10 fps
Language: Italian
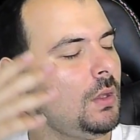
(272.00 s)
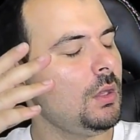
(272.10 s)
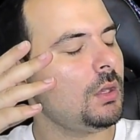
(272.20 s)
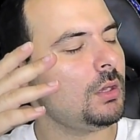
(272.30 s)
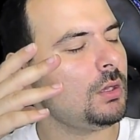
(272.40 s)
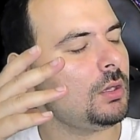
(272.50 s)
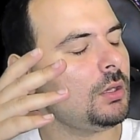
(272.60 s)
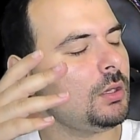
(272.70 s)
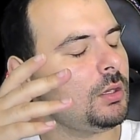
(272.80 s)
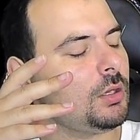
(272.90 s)

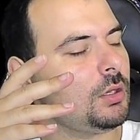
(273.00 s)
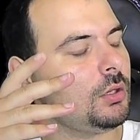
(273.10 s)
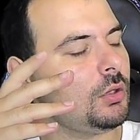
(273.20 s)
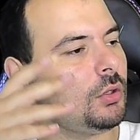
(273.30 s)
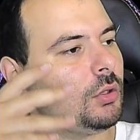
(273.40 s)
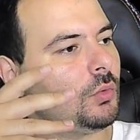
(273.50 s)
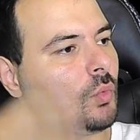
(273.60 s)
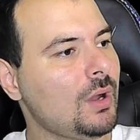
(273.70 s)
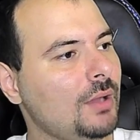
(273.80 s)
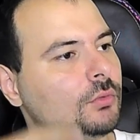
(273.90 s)
eh,
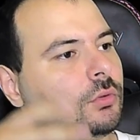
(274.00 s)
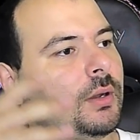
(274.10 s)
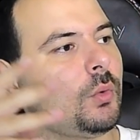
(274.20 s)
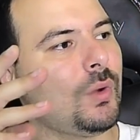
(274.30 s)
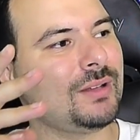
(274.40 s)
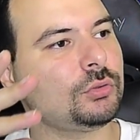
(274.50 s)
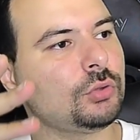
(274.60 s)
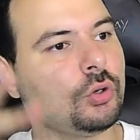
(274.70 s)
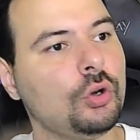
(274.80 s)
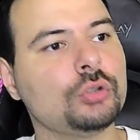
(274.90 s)
4 e
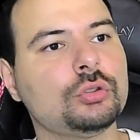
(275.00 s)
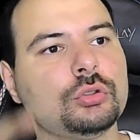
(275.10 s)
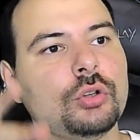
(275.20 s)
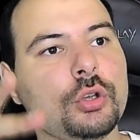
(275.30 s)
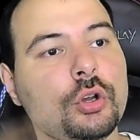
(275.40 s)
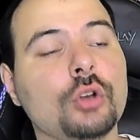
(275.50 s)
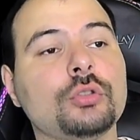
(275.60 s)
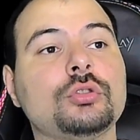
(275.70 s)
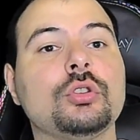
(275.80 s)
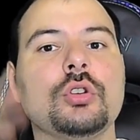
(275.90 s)
4 8 e
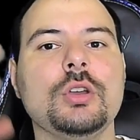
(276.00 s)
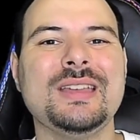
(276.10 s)
8